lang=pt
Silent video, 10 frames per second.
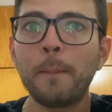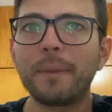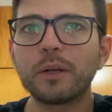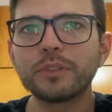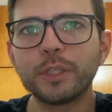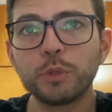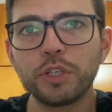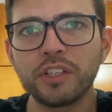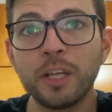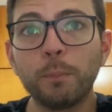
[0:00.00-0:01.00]
para os seus
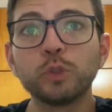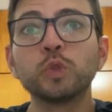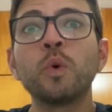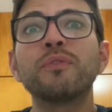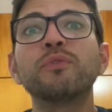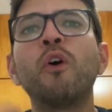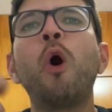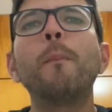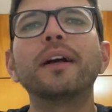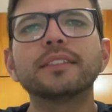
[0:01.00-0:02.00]
discípulos numa
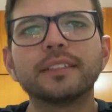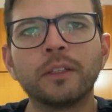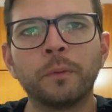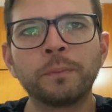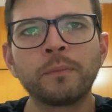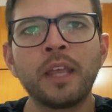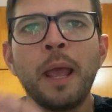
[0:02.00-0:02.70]
formação.